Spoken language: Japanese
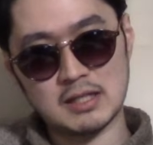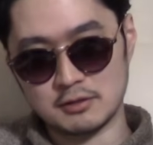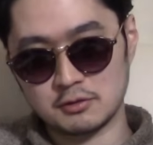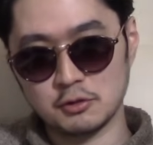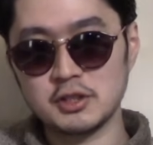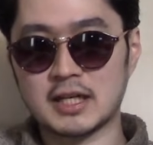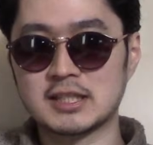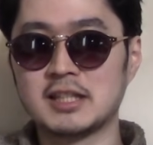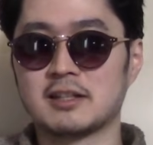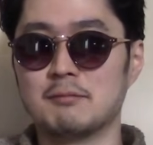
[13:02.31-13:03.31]
まあ余裕で
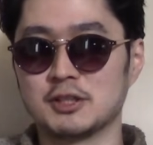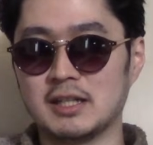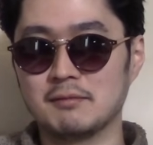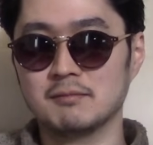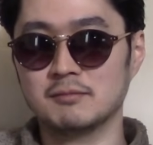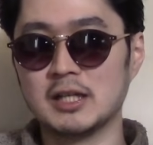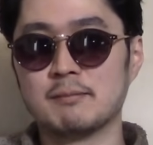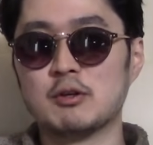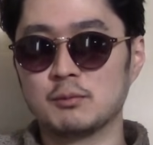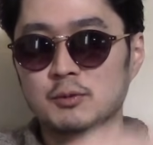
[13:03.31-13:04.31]
稼いでるかもしれない、ま
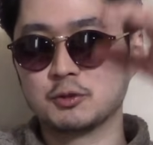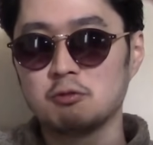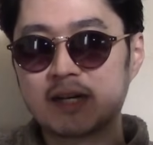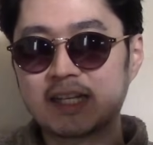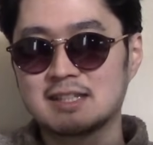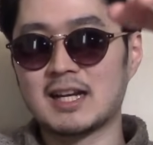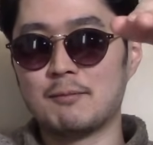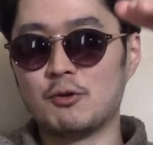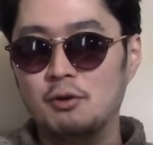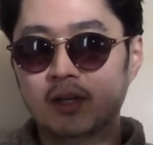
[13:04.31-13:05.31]
あ、もうもうそこまでいった
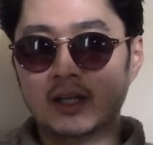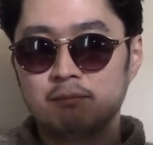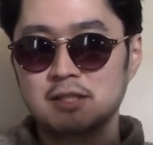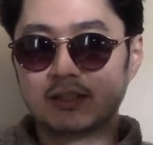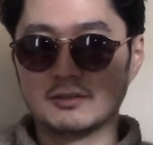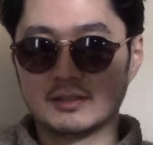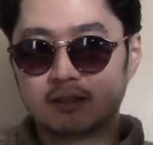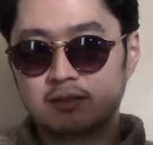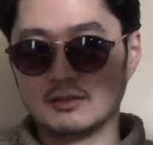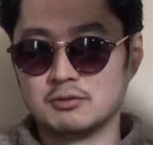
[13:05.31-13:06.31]
らもう別に
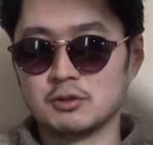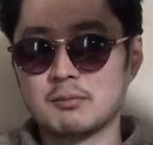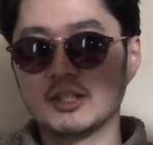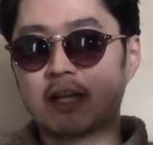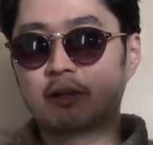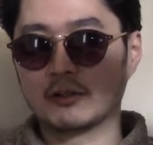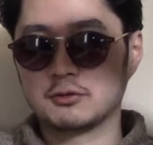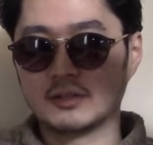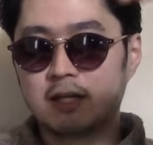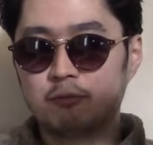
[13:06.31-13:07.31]
どうでもいいだろうけど、
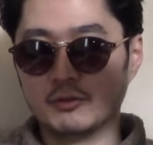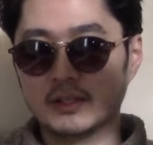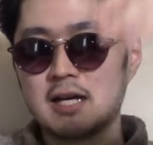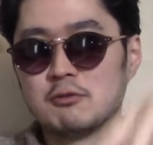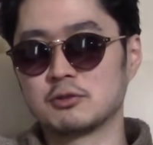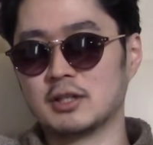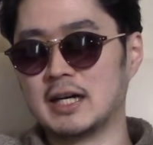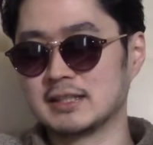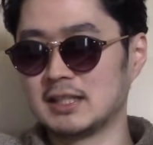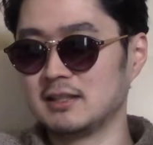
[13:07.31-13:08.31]
そんなもう何億と
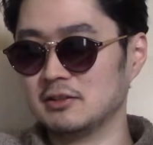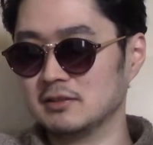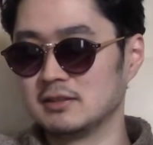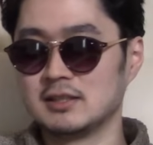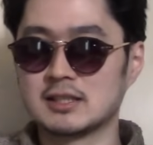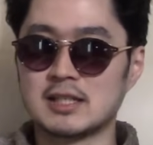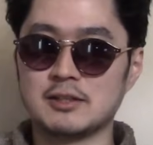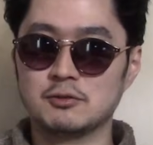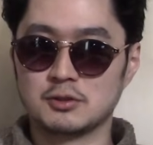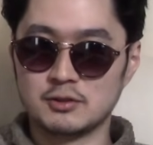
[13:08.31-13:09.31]
か稼いでるやつ
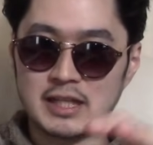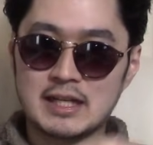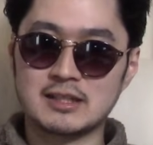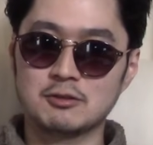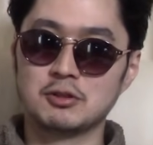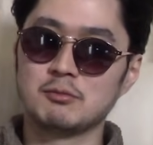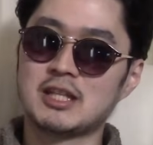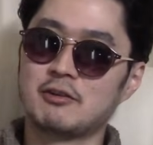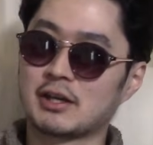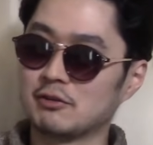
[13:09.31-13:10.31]
らのその差なんてどうでもい
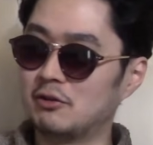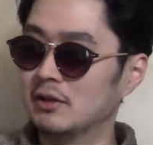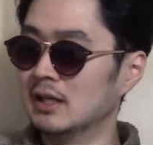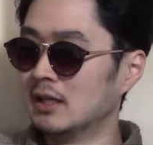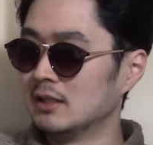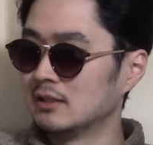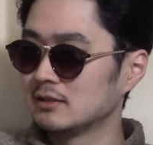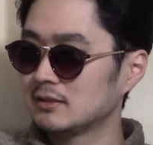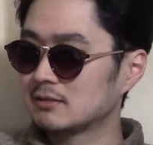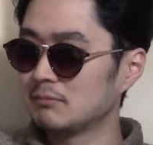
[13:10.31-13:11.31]
いだろうけど、
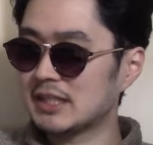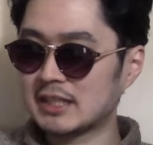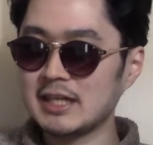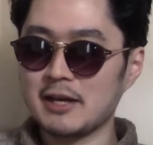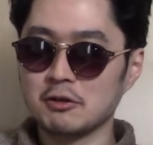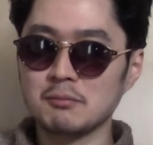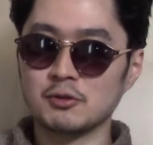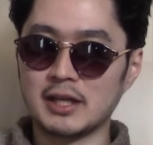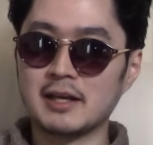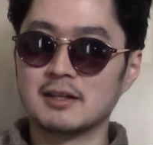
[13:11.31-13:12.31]
ミキヤより
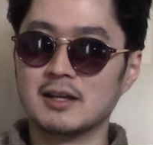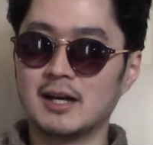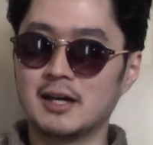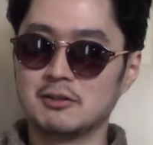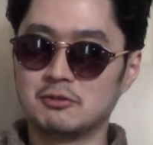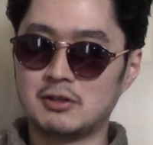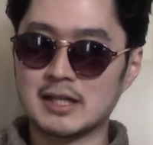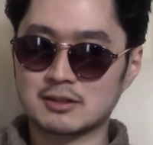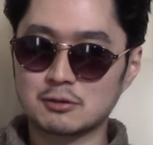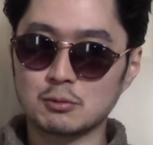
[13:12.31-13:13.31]
もねあの
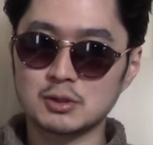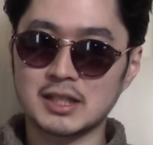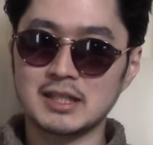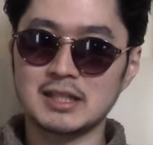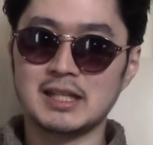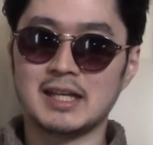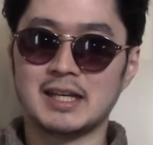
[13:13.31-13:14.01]
圧倒的に